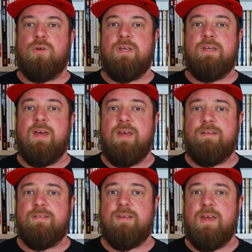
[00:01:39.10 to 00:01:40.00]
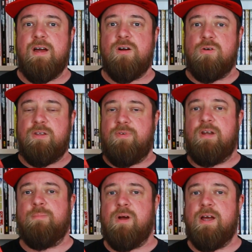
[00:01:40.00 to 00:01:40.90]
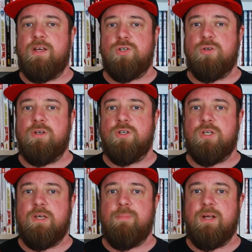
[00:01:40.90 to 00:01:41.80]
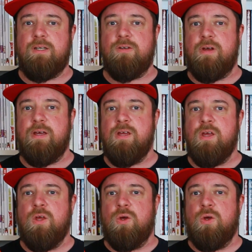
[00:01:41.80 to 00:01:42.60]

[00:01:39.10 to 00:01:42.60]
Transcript: Donny Cates, der ja auch die Venom-Reihe schon geschrieben hat, die neue.